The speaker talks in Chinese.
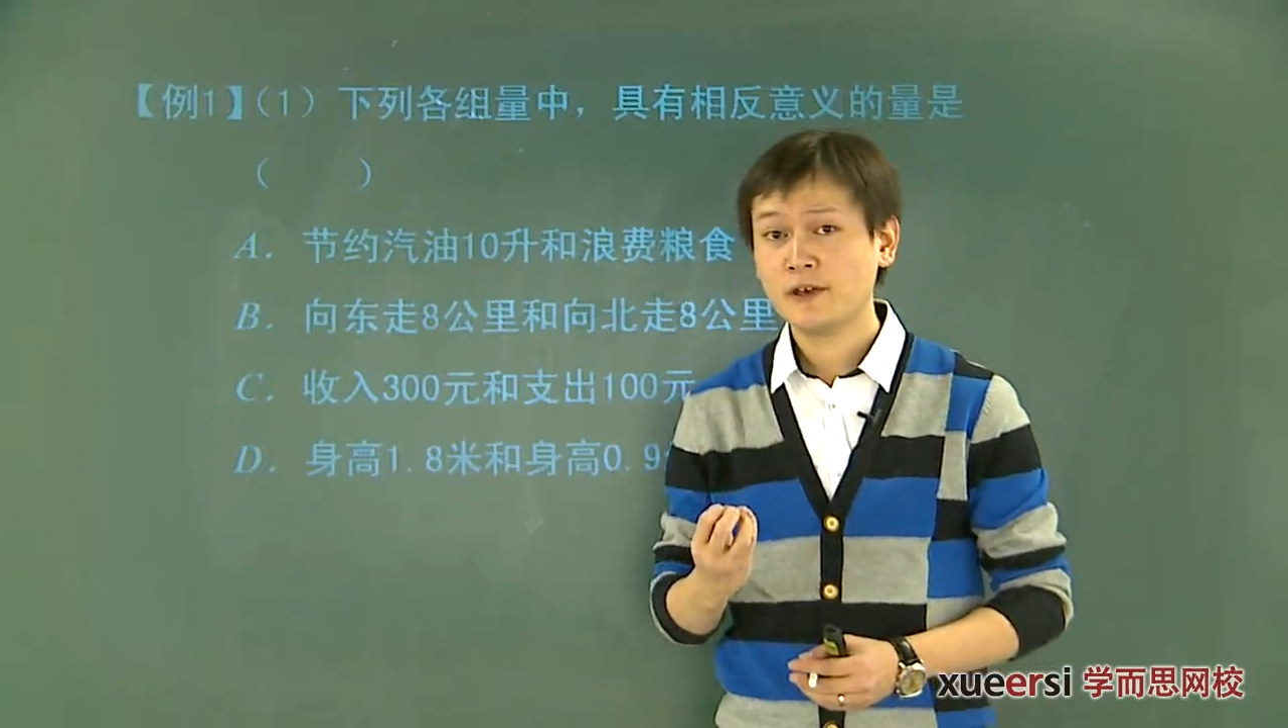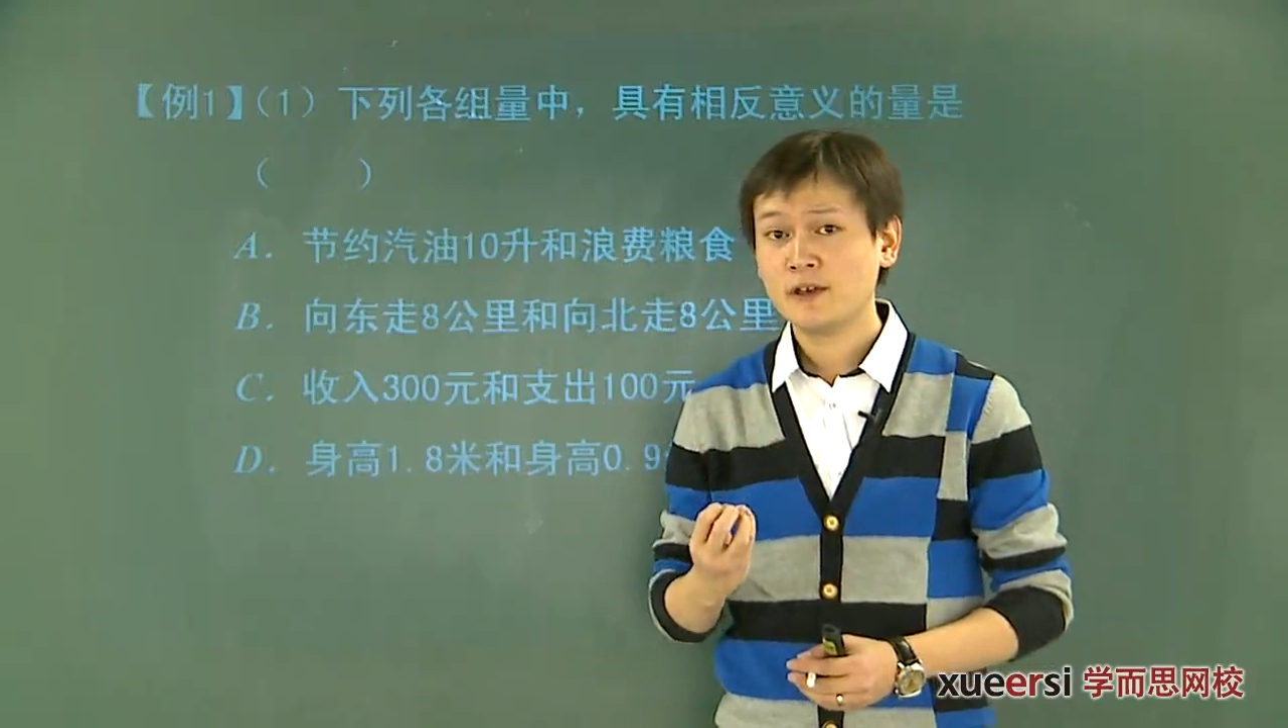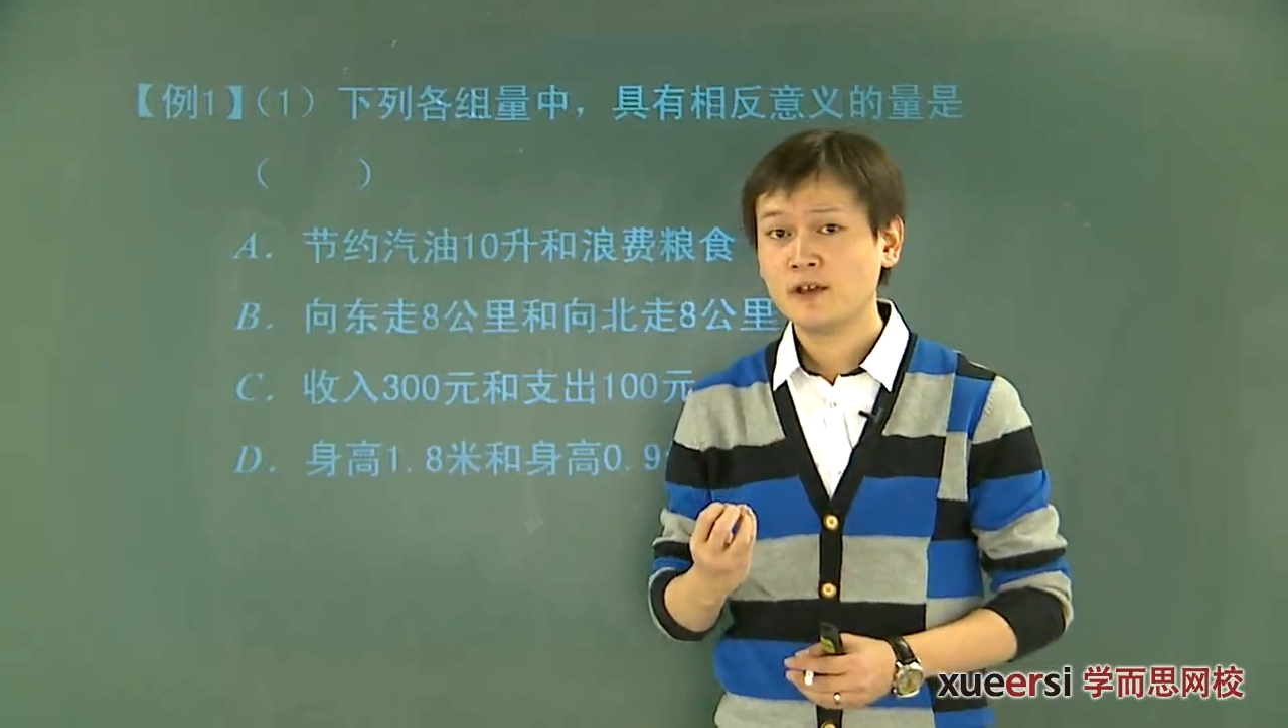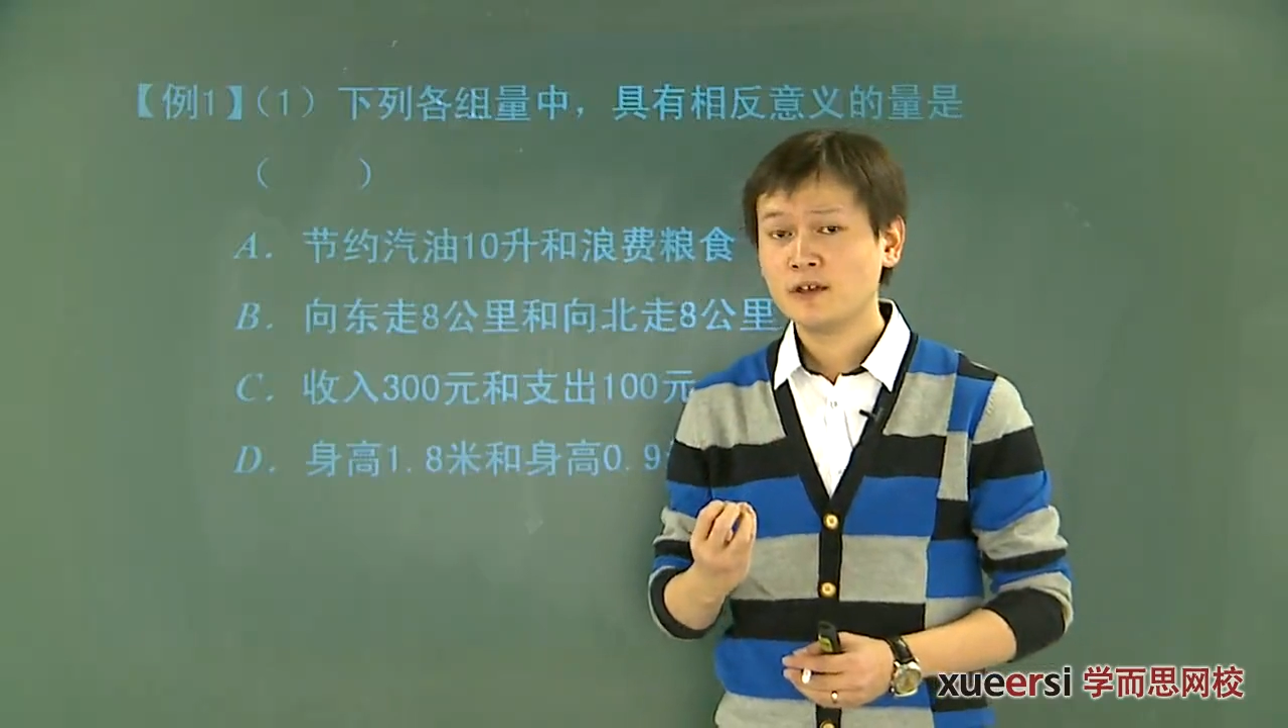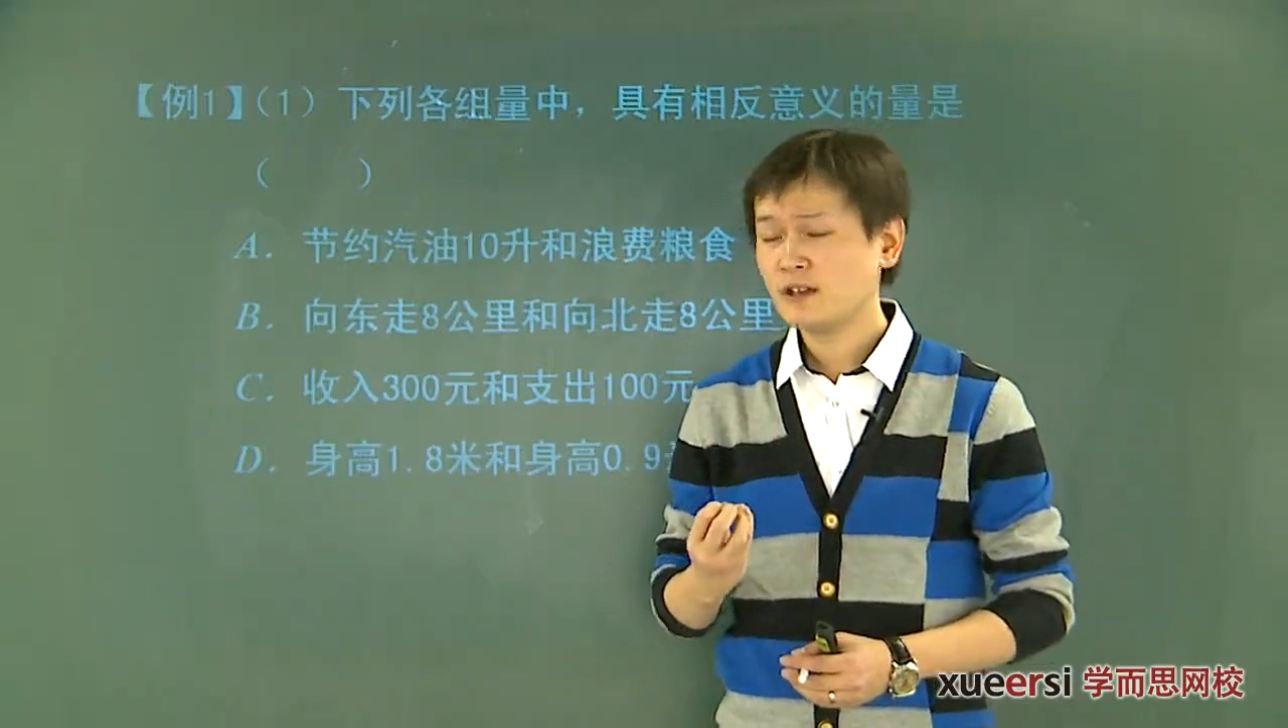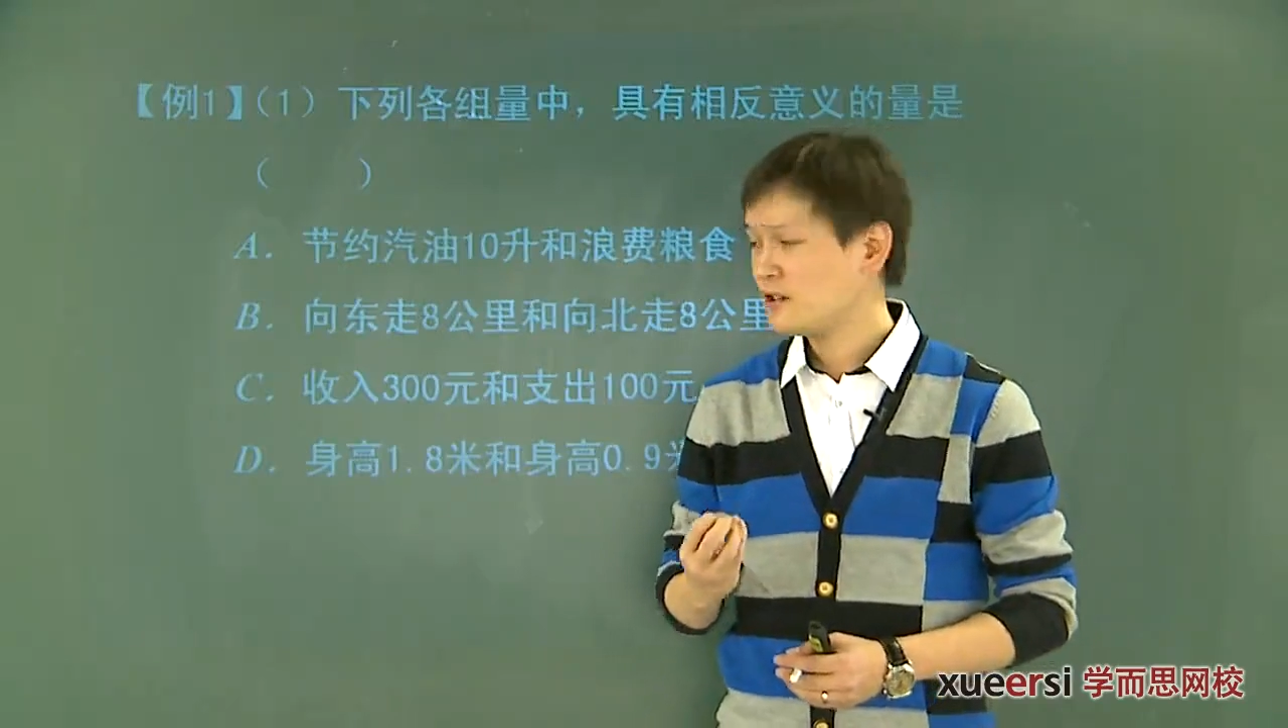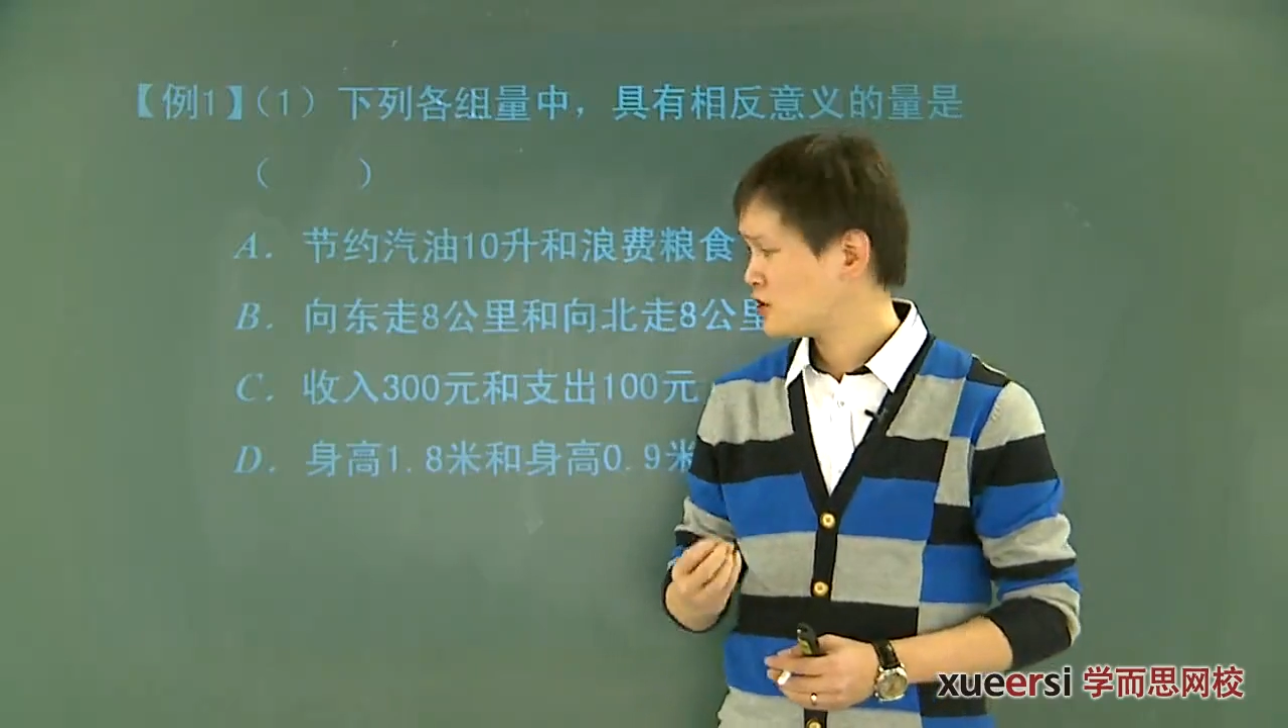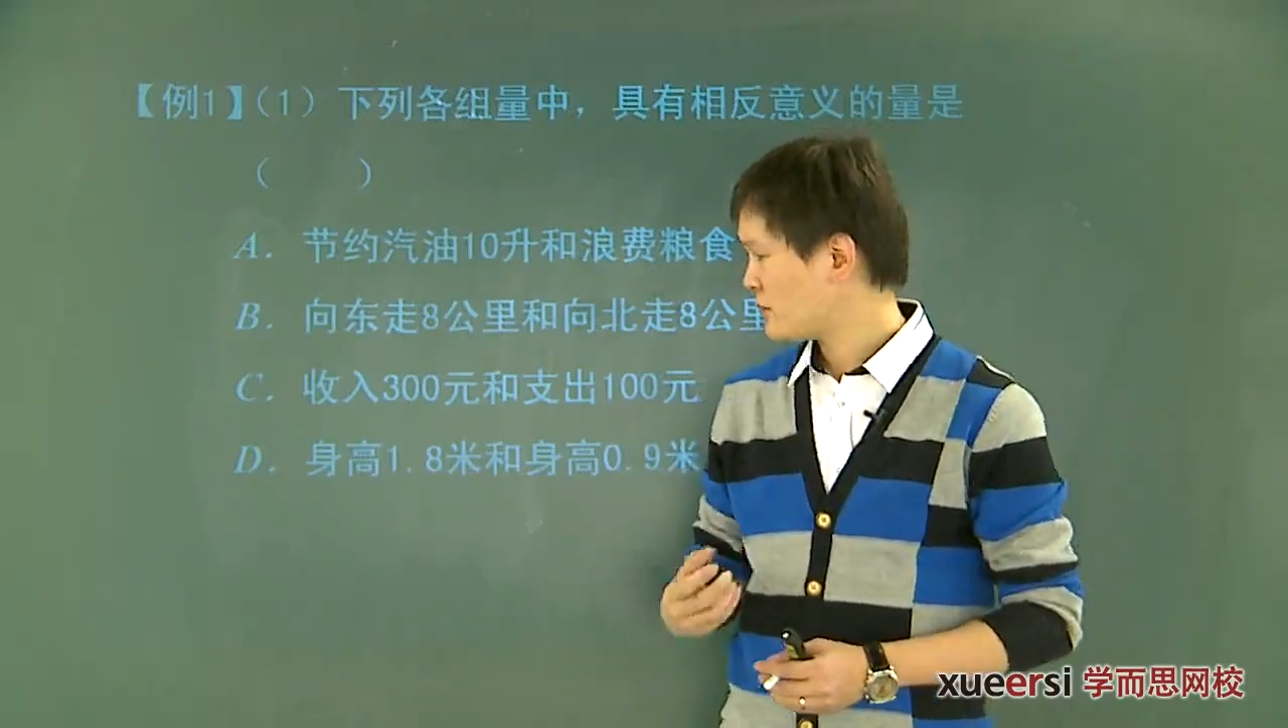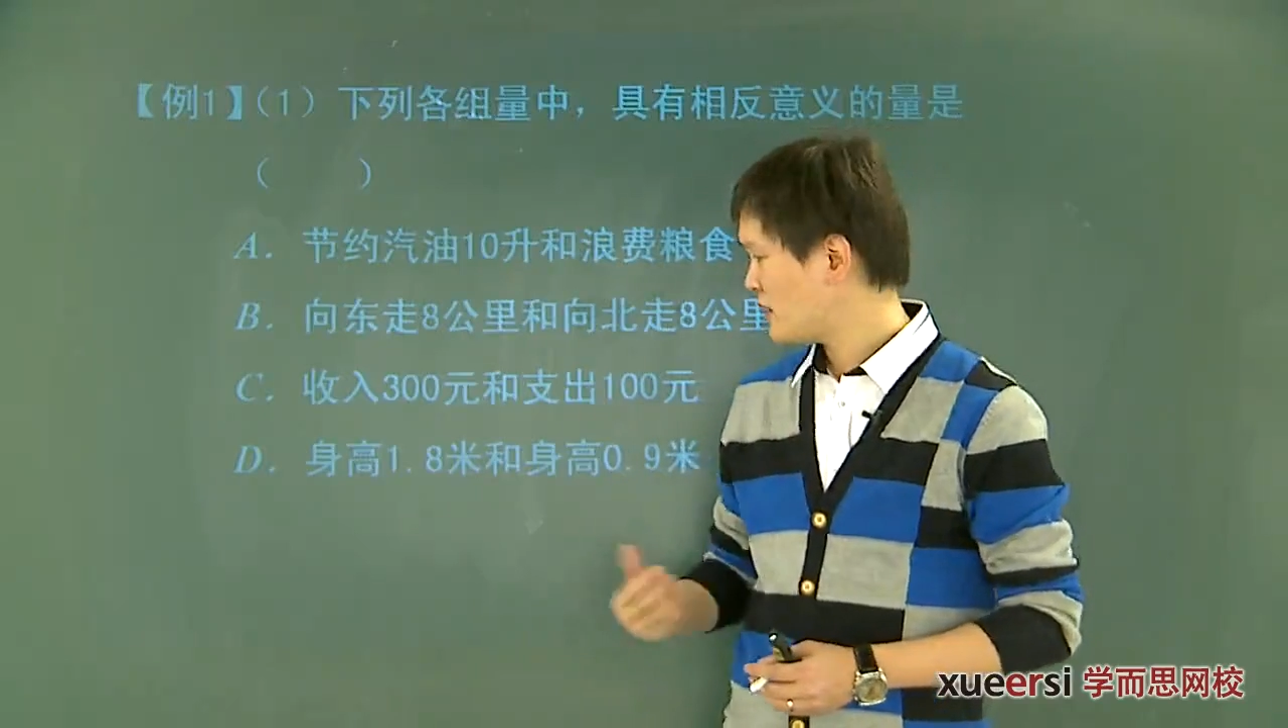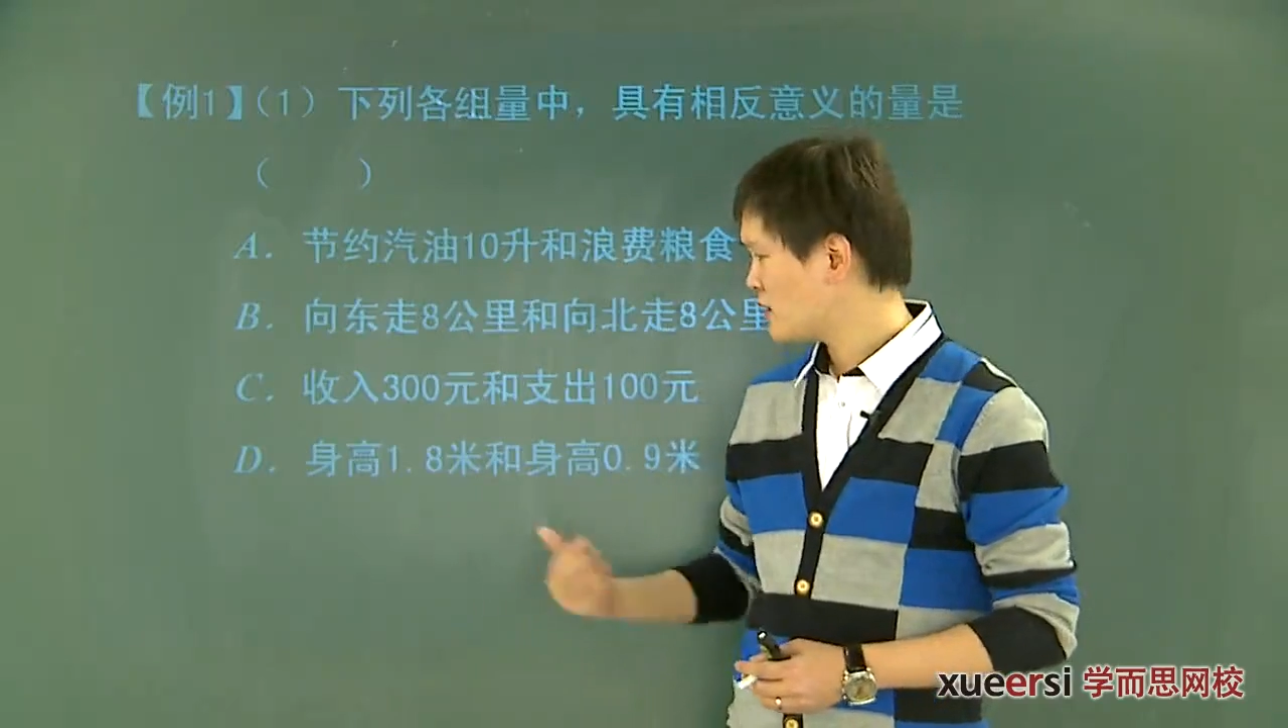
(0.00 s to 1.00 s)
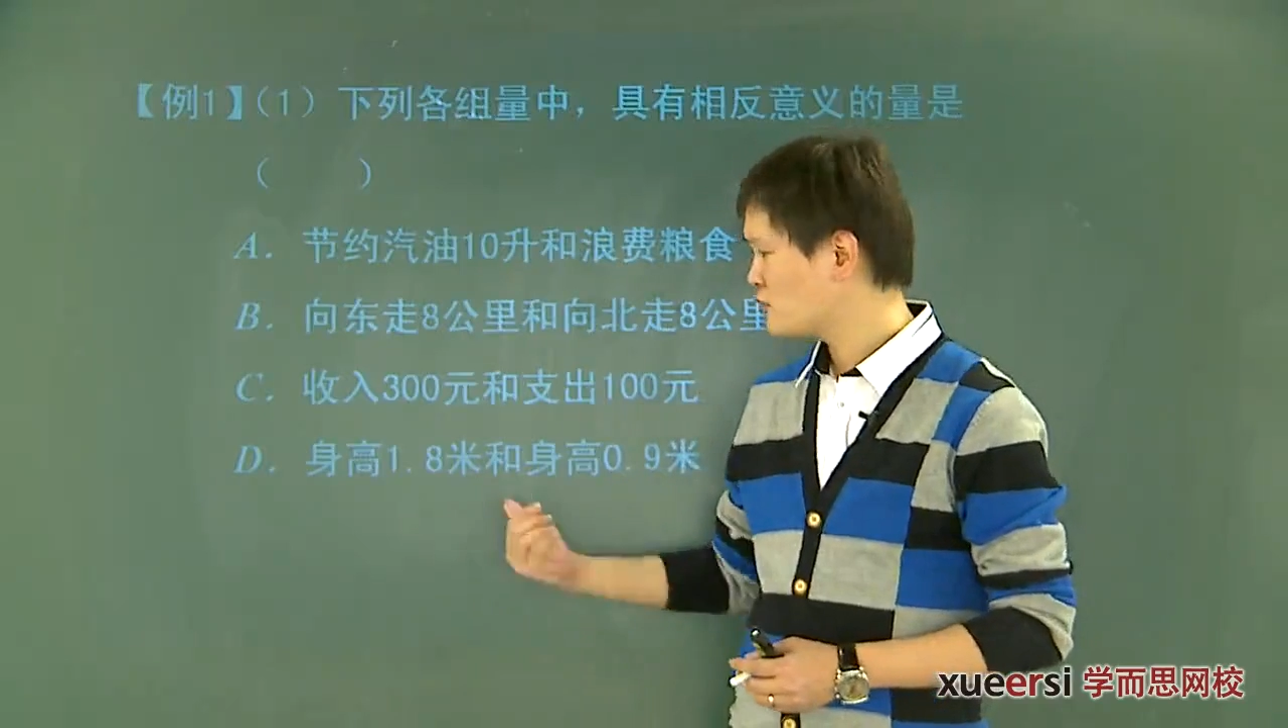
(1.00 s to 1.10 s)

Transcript: 对，那你什么样